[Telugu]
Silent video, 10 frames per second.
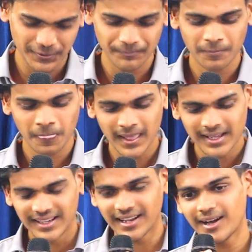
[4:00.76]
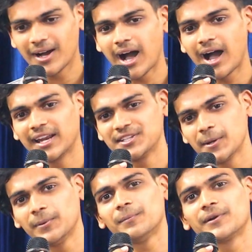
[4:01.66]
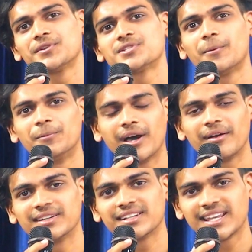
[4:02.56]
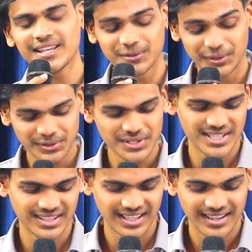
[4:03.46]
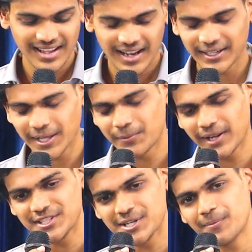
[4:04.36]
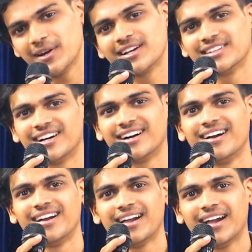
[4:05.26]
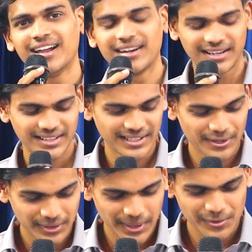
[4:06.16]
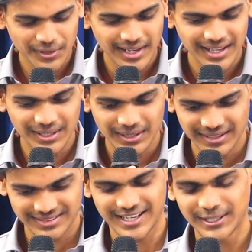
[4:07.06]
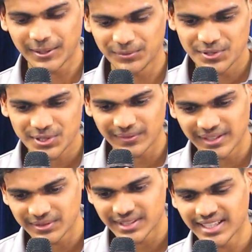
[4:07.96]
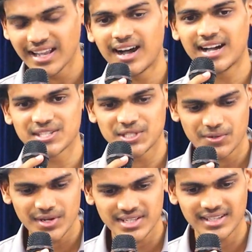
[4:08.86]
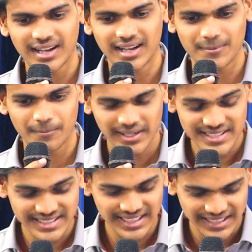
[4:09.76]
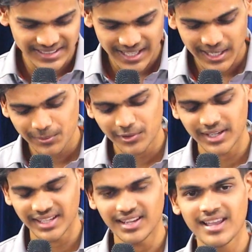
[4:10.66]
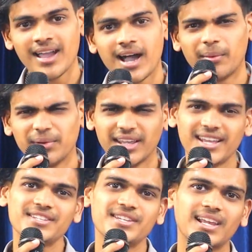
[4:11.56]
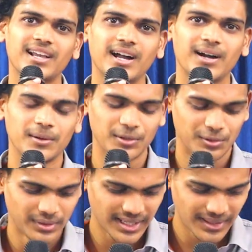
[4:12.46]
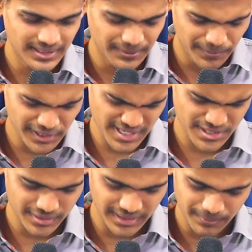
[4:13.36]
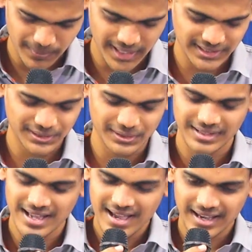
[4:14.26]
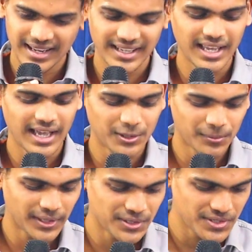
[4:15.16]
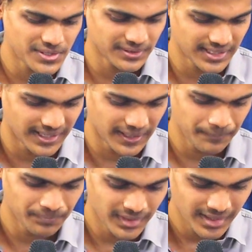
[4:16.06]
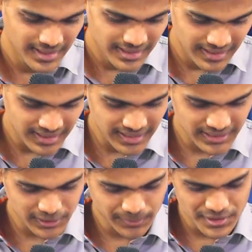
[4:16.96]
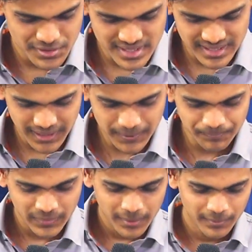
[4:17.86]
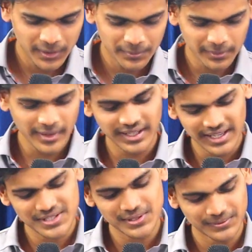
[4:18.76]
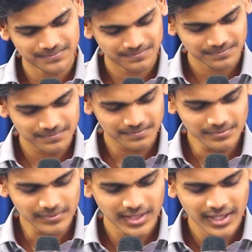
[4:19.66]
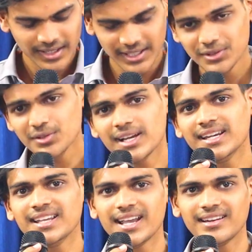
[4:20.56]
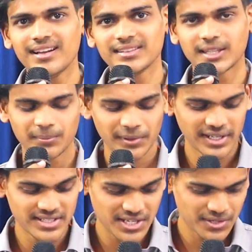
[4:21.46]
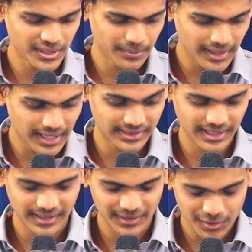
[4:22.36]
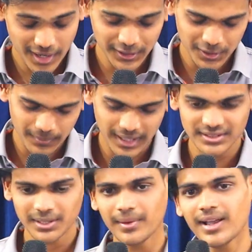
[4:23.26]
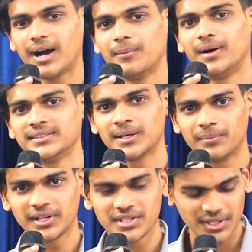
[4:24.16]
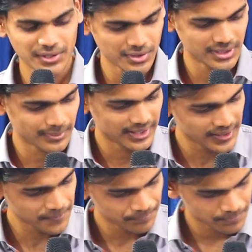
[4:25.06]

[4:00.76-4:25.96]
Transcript: ఉంటూ ఇంకా ఆయన చెప్పిన ప్రవచనం అప్పుడు ఆయనకి గుర్తొచ్చింది అంటే అప్పుడు ఆయన చెప్పాడు కదా నా అంటే నా హృదయంలో ఒక ఖడ్గం దూసుకుని వెళ్తుందని ఆ సిచ్యువేషన్ ఆ పరిస్థితి ఇదేనేమో అని ఆమె ఏం చేయలేక గుండె నిబ్బరం చేసుకొని బాధతో అలాగే ఆ కుమారుని చూస్తూ ఉందండి ఇంకా ఆ తర్వాత మనం చూస్తే మన ప్రభు అయిన యేసు ఎందుకని ఆయన తన ప్రియుడైన శిష్యుడికి మా అదే యోహానికి మాత్రమే ఆ బాధను అప్పగించాడు చూద్దామండి